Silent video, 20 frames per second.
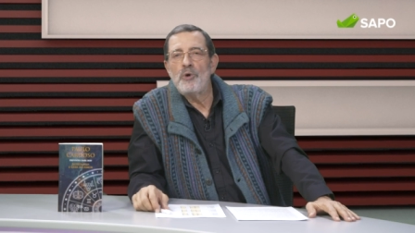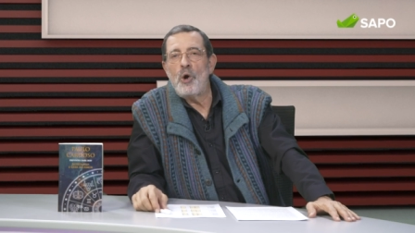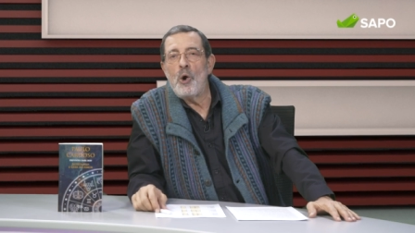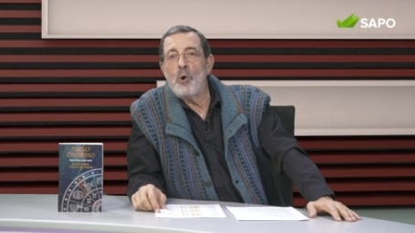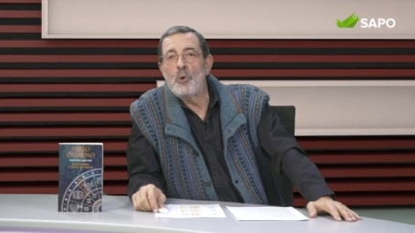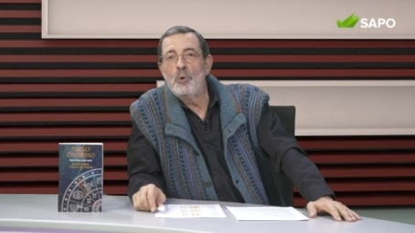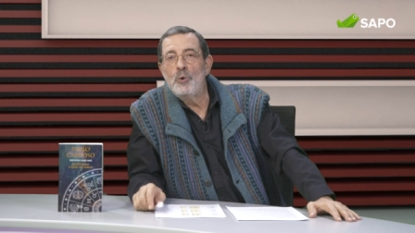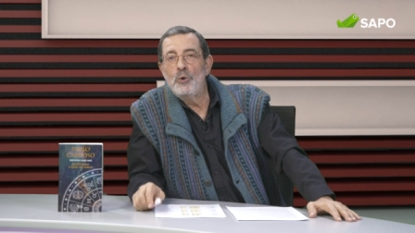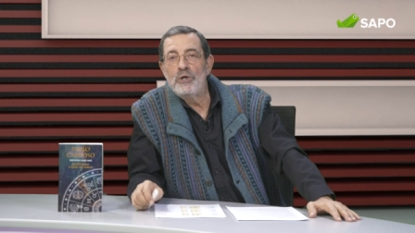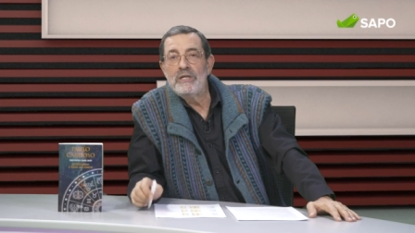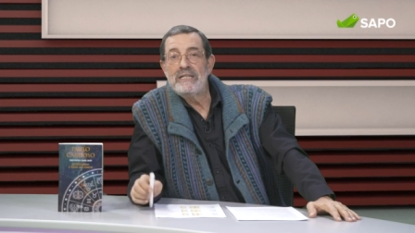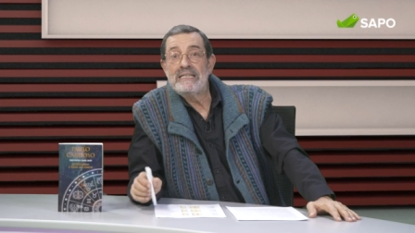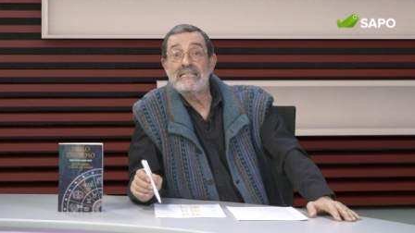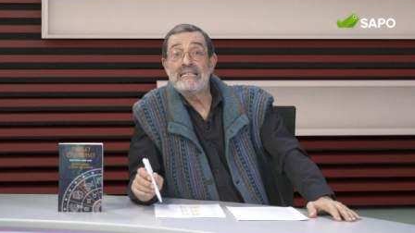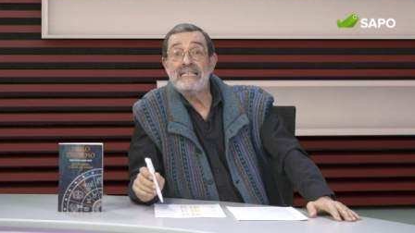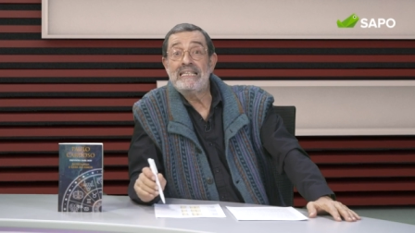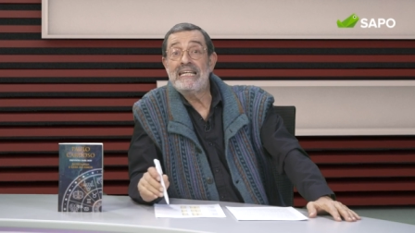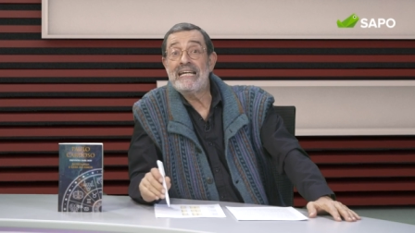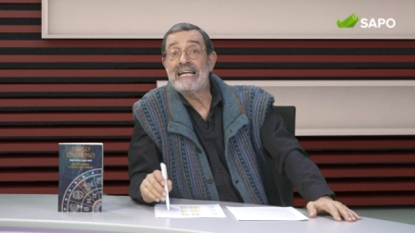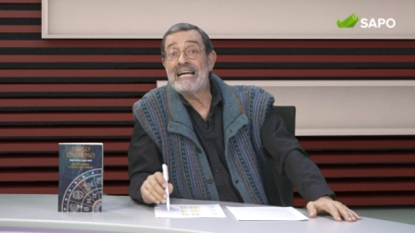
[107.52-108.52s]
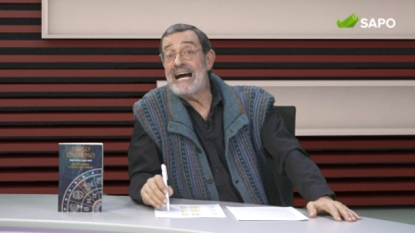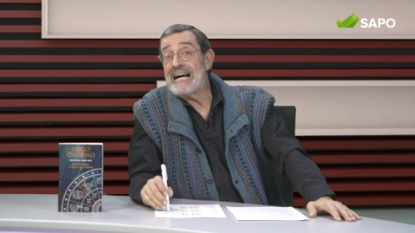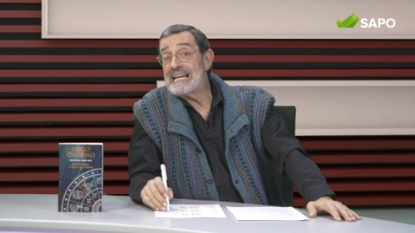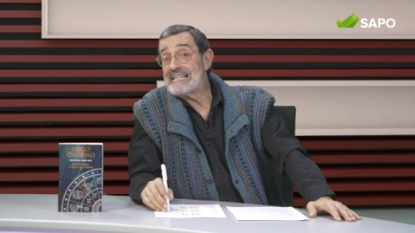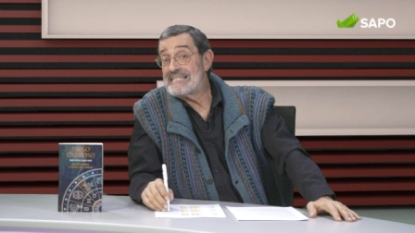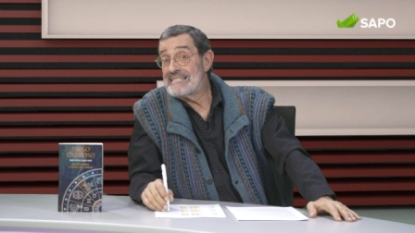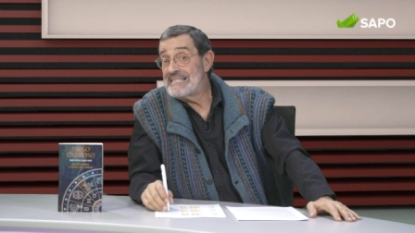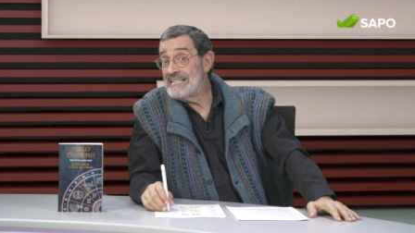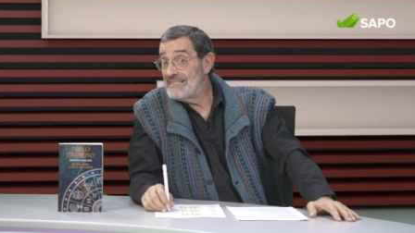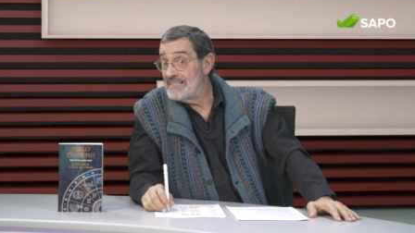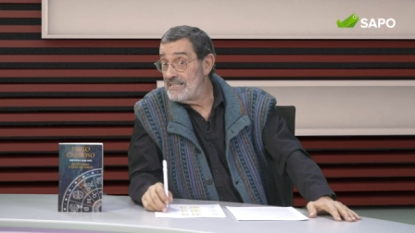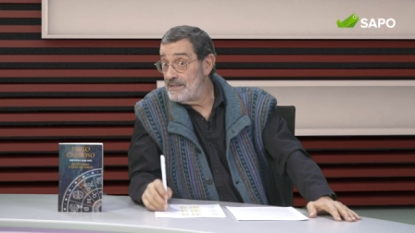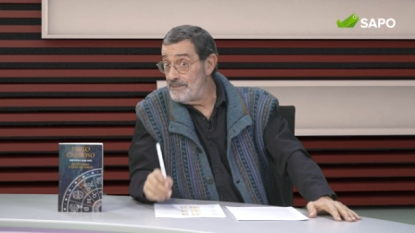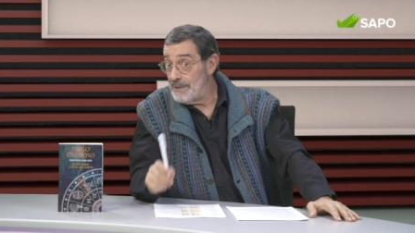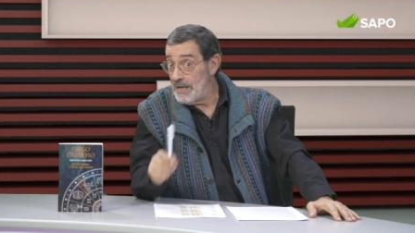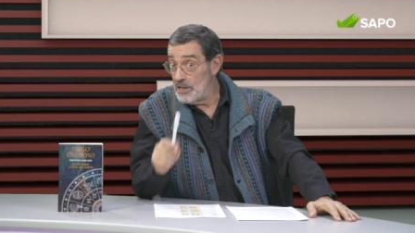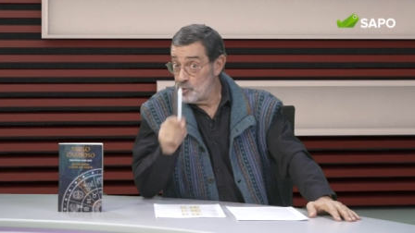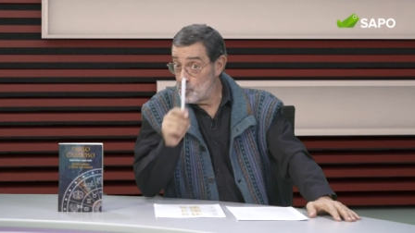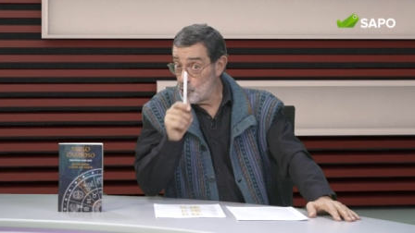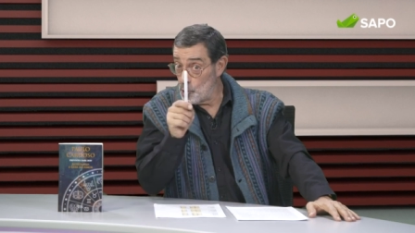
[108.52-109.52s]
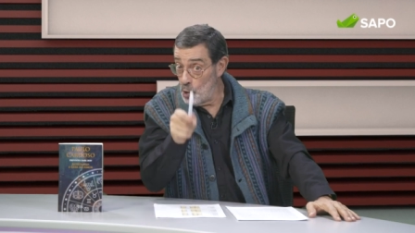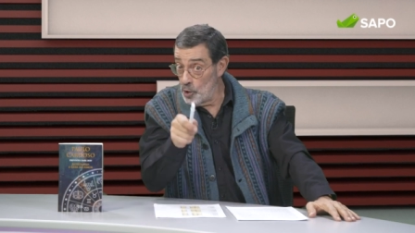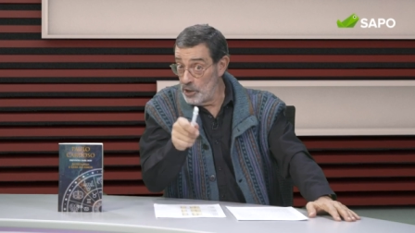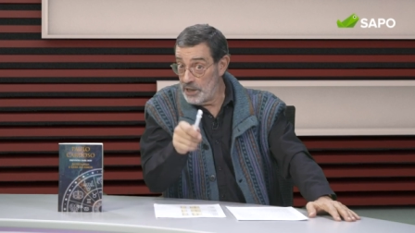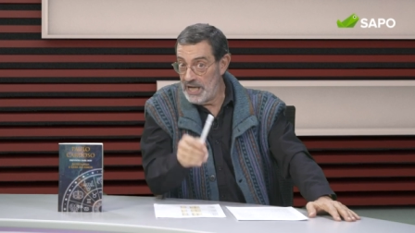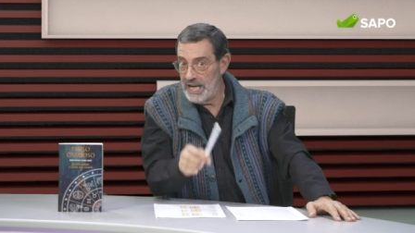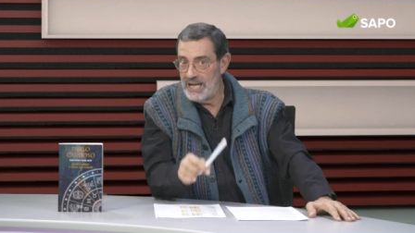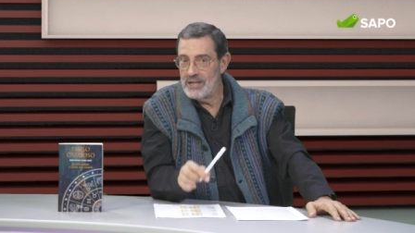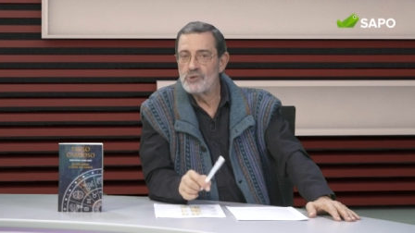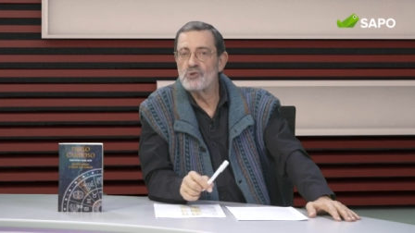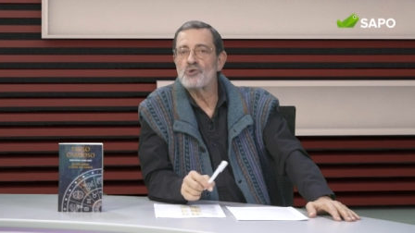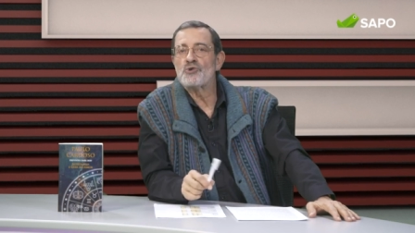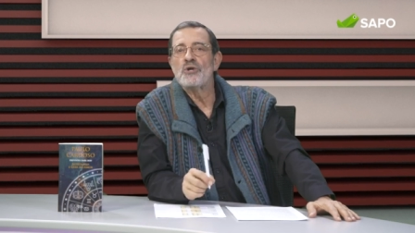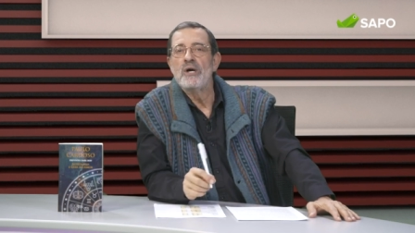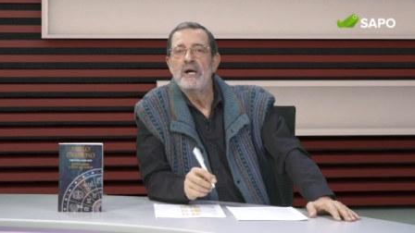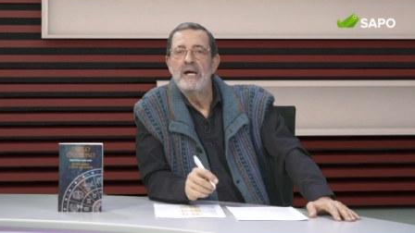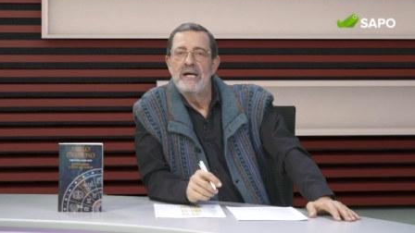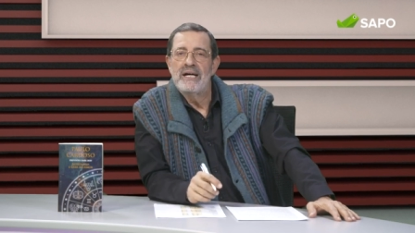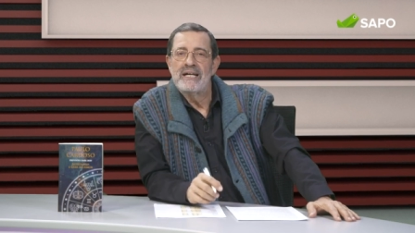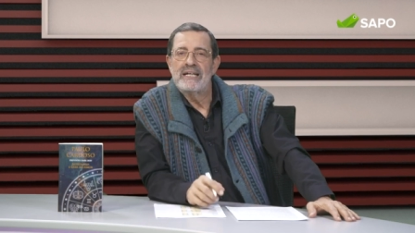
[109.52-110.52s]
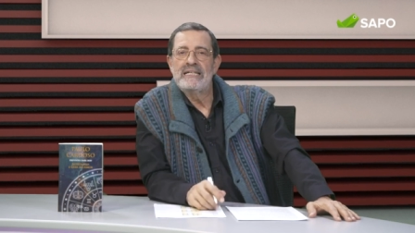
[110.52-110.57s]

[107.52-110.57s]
procure dedicar-se a trabalhos concretos